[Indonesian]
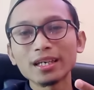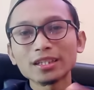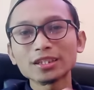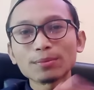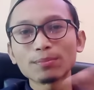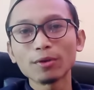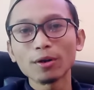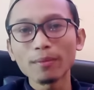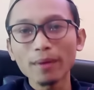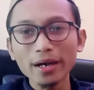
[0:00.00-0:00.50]

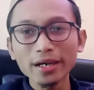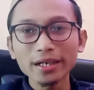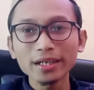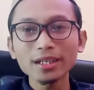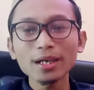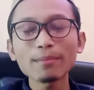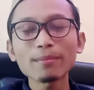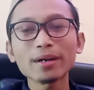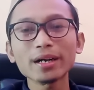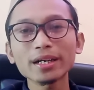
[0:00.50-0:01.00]
yang sebelum
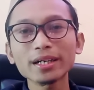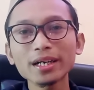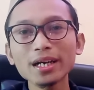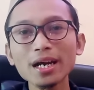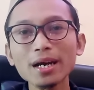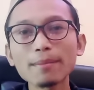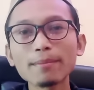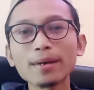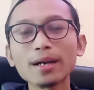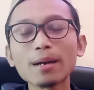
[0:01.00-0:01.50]
akhirnya
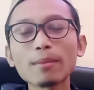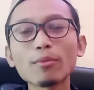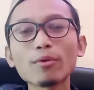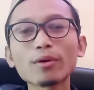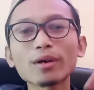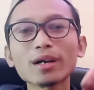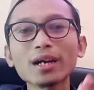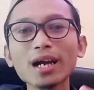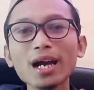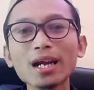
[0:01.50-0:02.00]
mereka
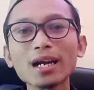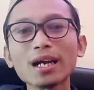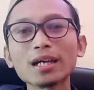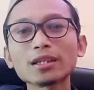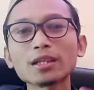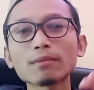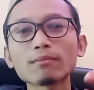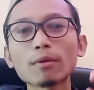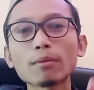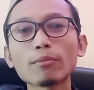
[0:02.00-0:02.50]
menemukan
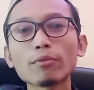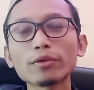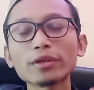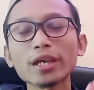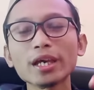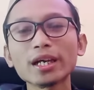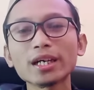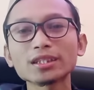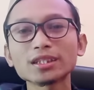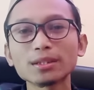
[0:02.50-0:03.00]
atau
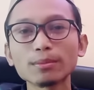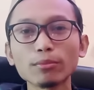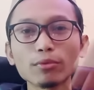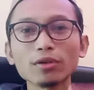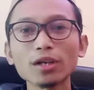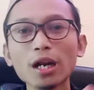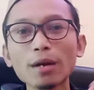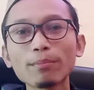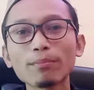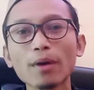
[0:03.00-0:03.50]
mempunyai
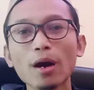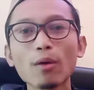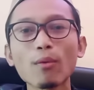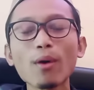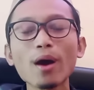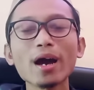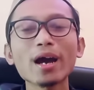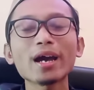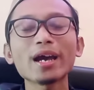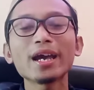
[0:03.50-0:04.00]
kesimpulan
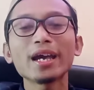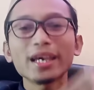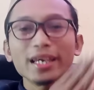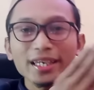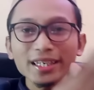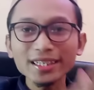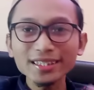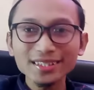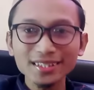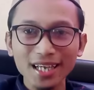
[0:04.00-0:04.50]
bahwa
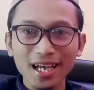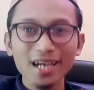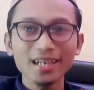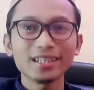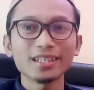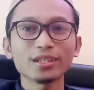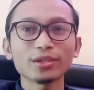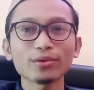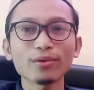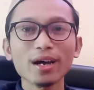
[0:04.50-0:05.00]

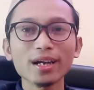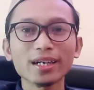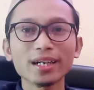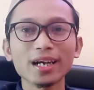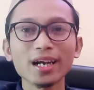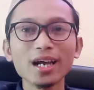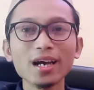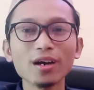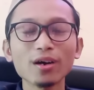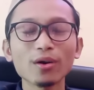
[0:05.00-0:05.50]
Isa itu
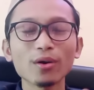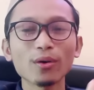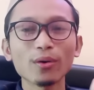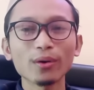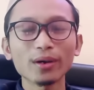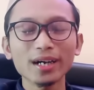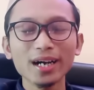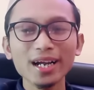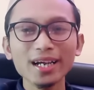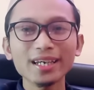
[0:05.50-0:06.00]
adalah
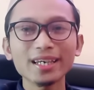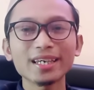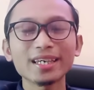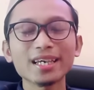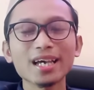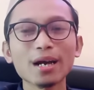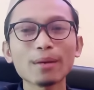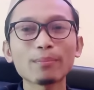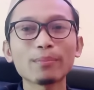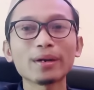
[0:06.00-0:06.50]
orang
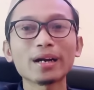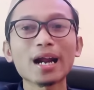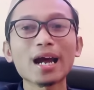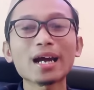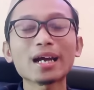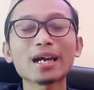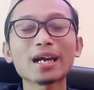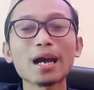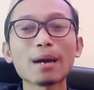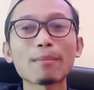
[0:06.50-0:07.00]
yang
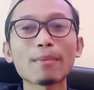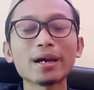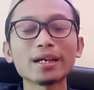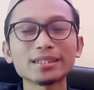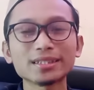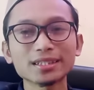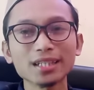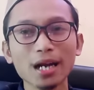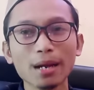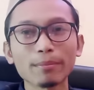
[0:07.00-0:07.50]

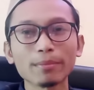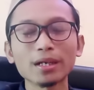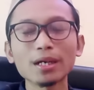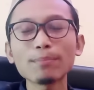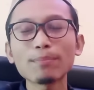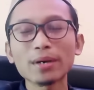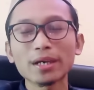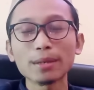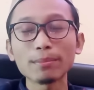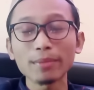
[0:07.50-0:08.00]
beragama Islam.
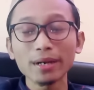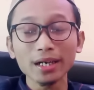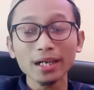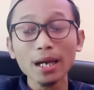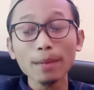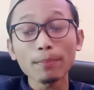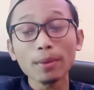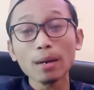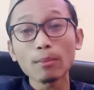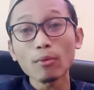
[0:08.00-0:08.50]
Ini bagi
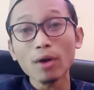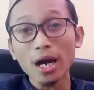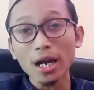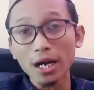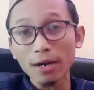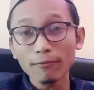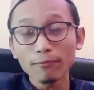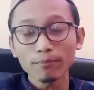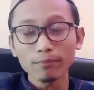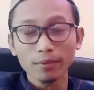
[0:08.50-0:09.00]
mereka para
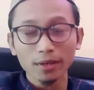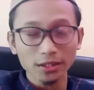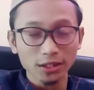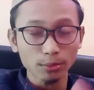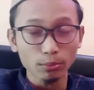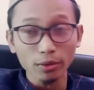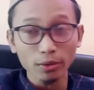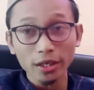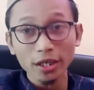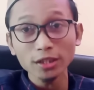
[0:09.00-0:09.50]
mu'alaf
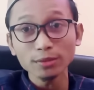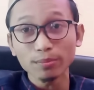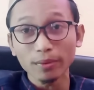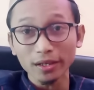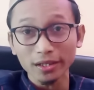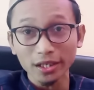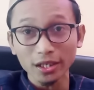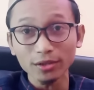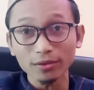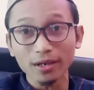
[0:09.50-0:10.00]
kesimpulannya
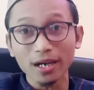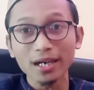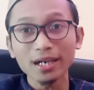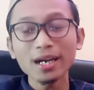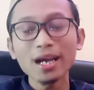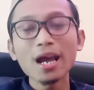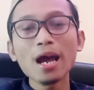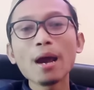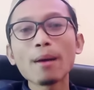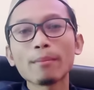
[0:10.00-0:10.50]
seperti itu
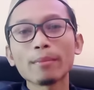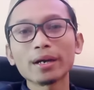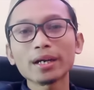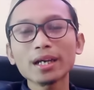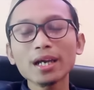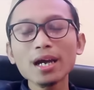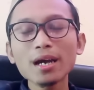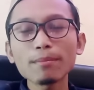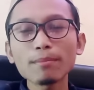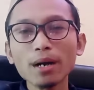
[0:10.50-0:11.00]
kan.
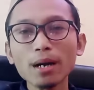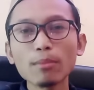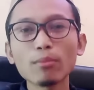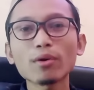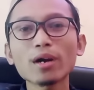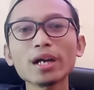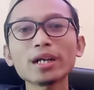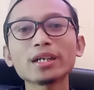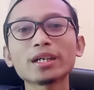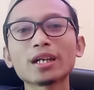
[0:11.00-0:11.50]
Mereka
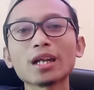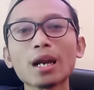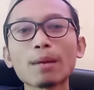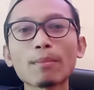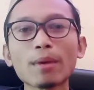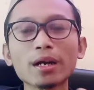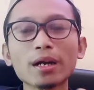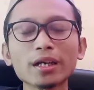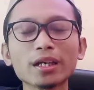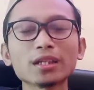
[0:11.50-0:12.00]
menemukan di
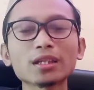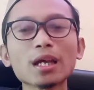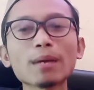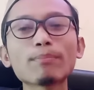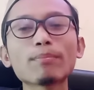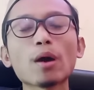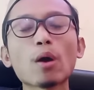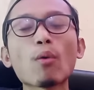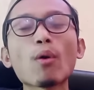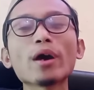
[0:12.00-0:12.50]
dalam
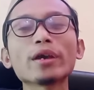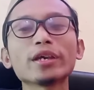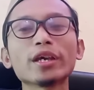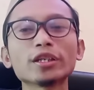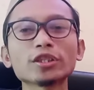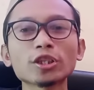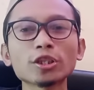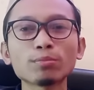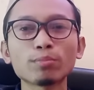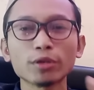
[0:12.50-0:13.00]
Alkitab bahwa
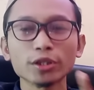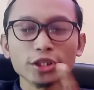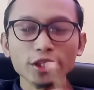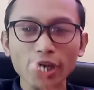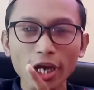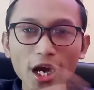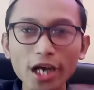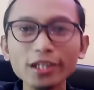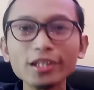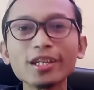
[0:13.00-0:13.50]
Yesus
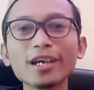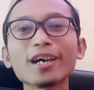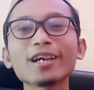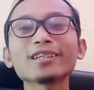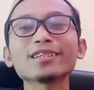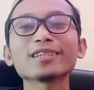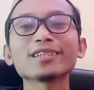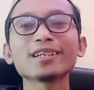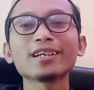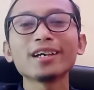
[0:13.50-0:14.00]

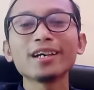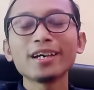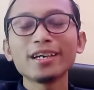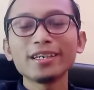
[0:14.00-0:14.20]
bersyahadat,